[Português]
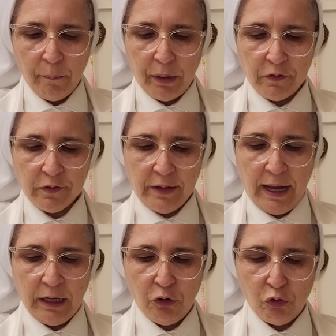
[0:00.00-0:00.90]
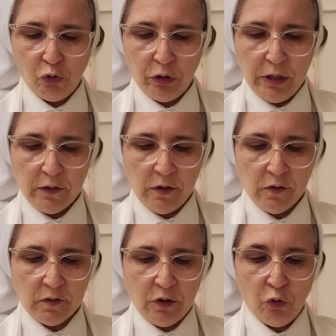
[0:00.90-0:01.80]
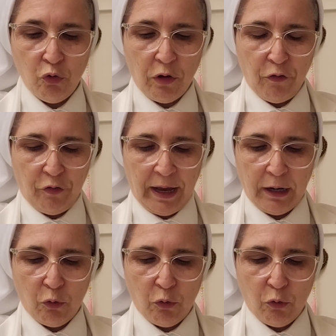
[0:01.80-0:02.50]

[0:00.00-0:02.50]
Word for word: Prestai toda atenção no que vai